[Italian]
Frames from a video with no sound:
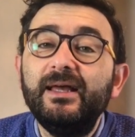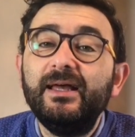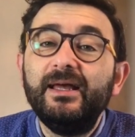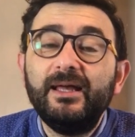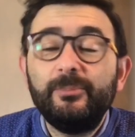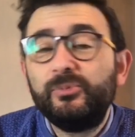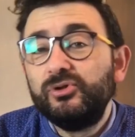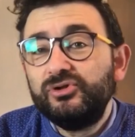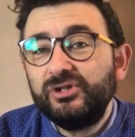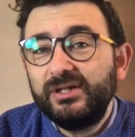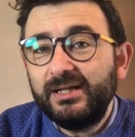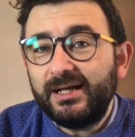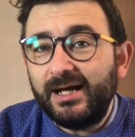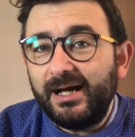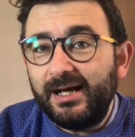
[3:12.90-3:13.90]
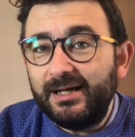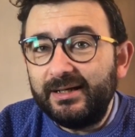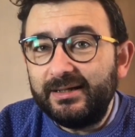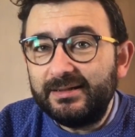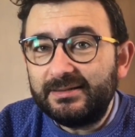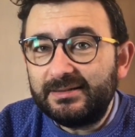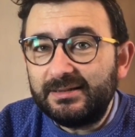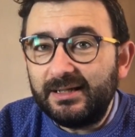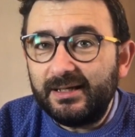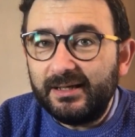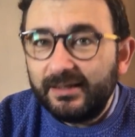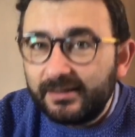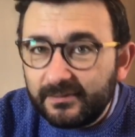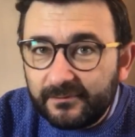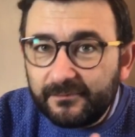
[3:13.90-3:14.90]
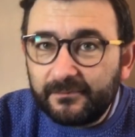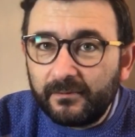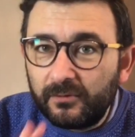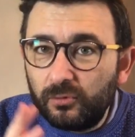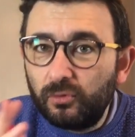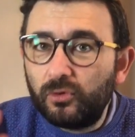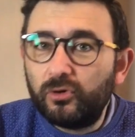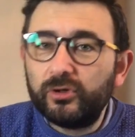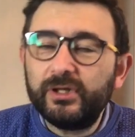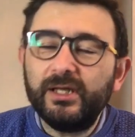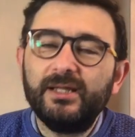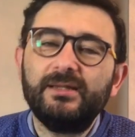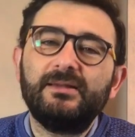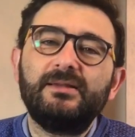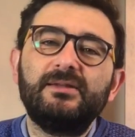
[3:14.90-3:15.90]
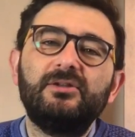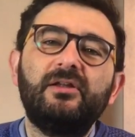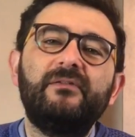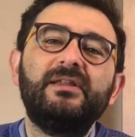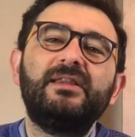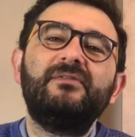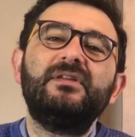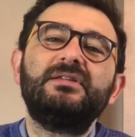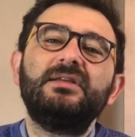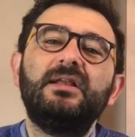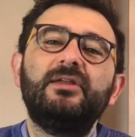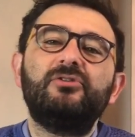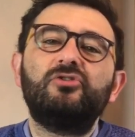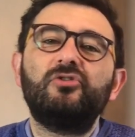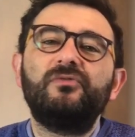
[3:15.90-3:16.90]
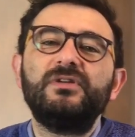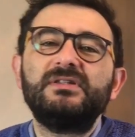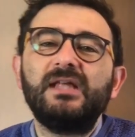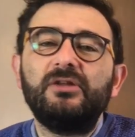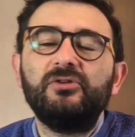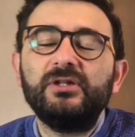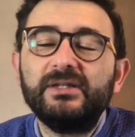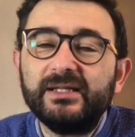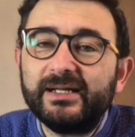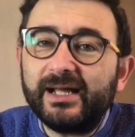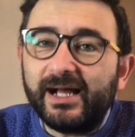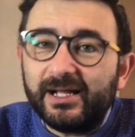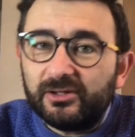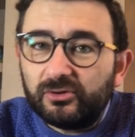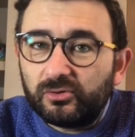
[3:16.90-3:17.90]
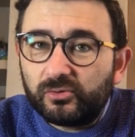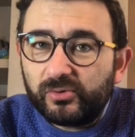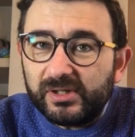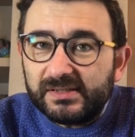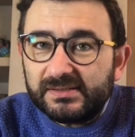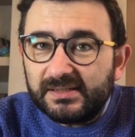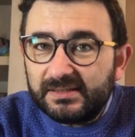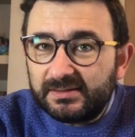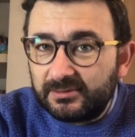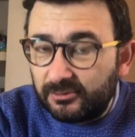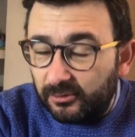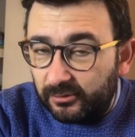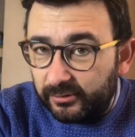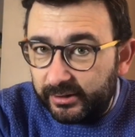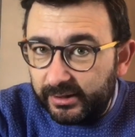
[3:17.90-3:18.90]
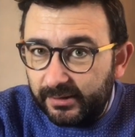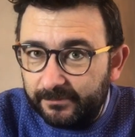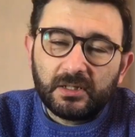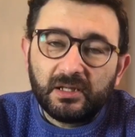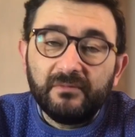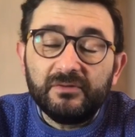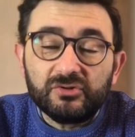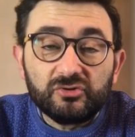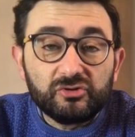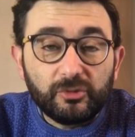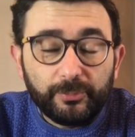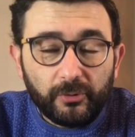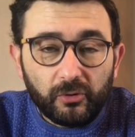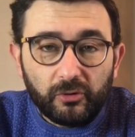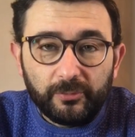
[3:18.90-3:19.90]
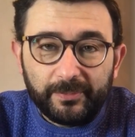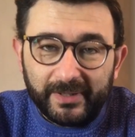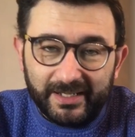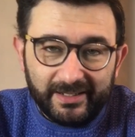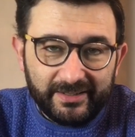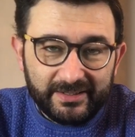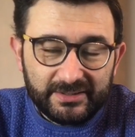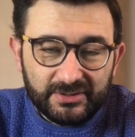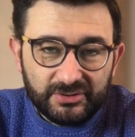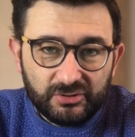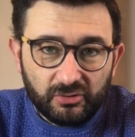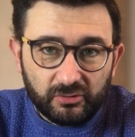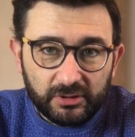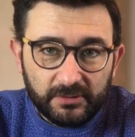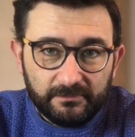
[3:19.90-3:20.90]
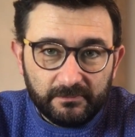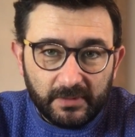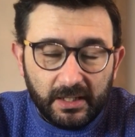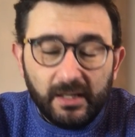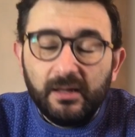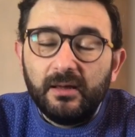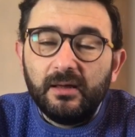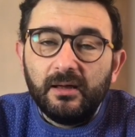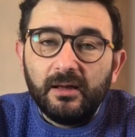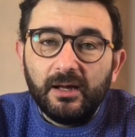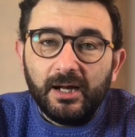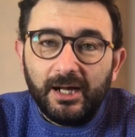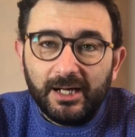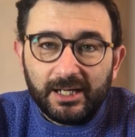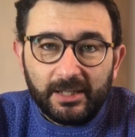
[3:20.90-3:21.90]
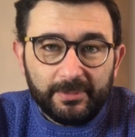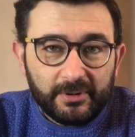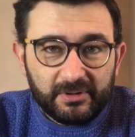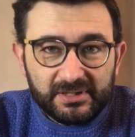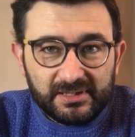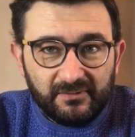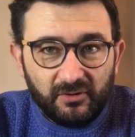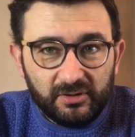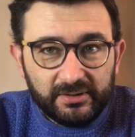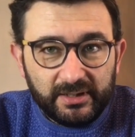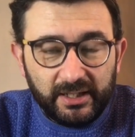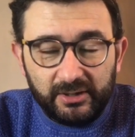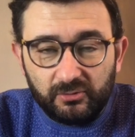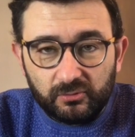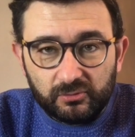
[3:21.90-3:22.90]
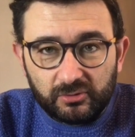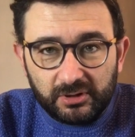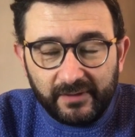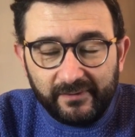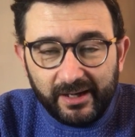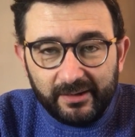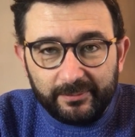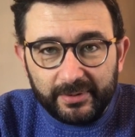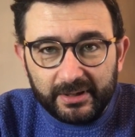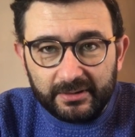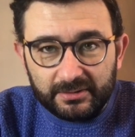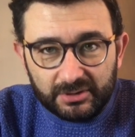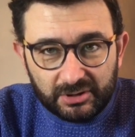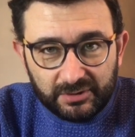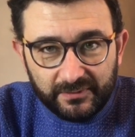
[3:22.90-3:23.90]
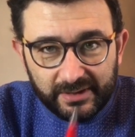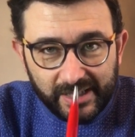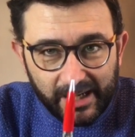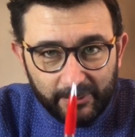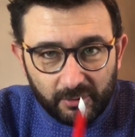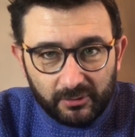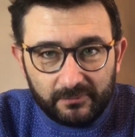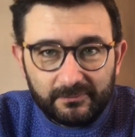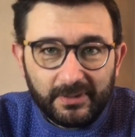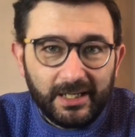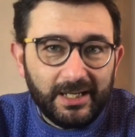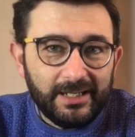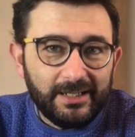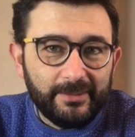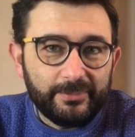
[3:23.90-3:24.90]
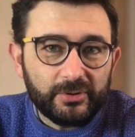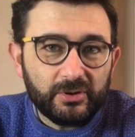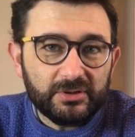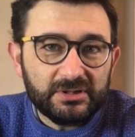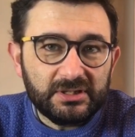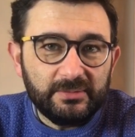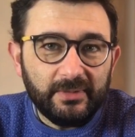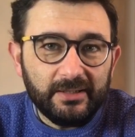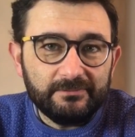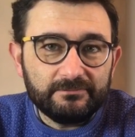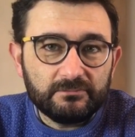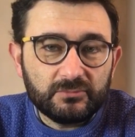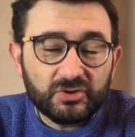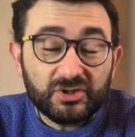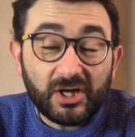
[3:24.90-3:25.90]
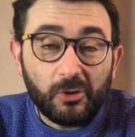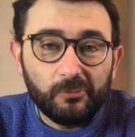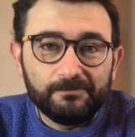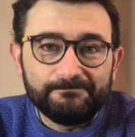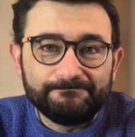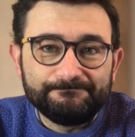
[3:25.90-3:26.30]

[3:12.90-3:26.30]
e più in generale se Luca Oriente non avete invece letto vi stanno intrigando queste storie che vi sottopongo per le recensioni. Anche per questa volta è tutto da Viper, ci vediamo alla prossima, ciao!